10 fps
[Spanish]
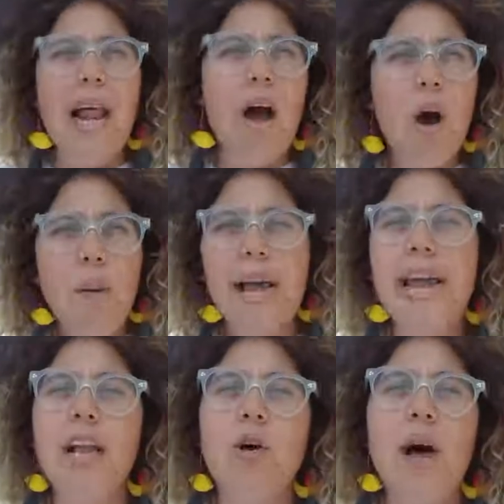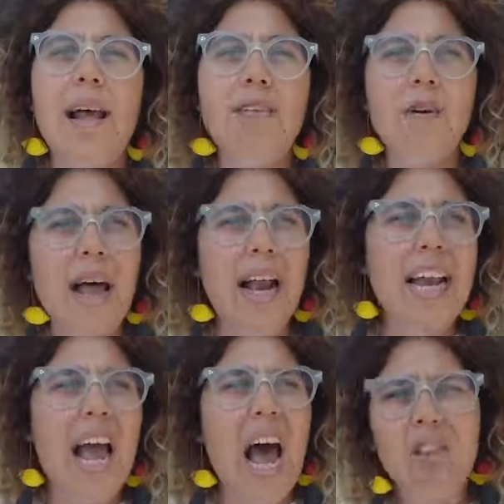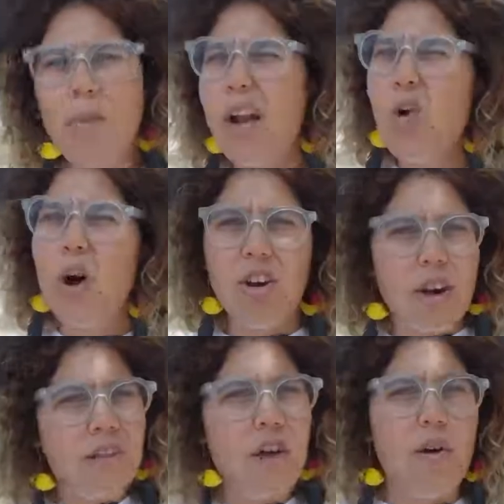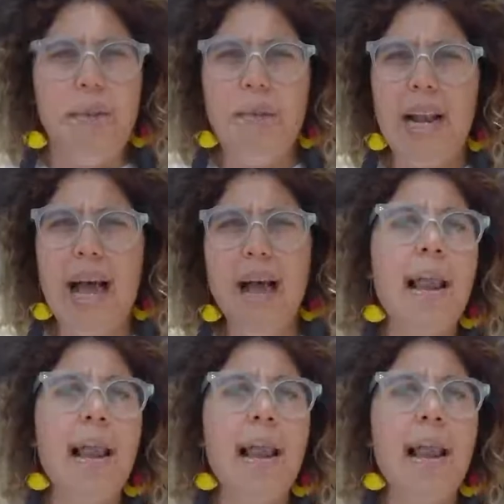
las jóvenes y a toda la ciudadanía a tomar cuatro acciones, ¿verdad?